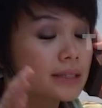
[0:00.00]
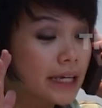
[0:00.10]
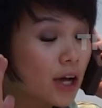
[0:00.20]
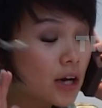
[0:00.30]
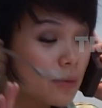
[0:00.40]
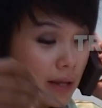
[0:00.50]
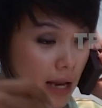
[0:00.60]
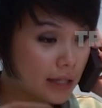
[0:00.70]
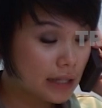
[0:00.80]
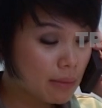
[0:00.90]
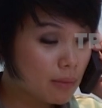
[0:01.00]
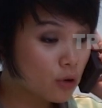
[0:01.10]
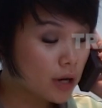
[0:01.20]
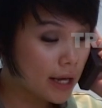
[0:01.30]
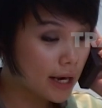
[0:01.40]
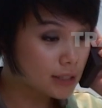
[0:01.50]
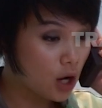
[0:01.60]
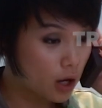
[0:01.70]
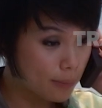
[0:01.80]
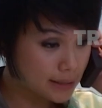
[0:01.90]
Saya kan udah bilang tanpa mengurangi rasa
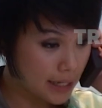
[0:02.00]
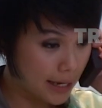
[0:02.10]
hormat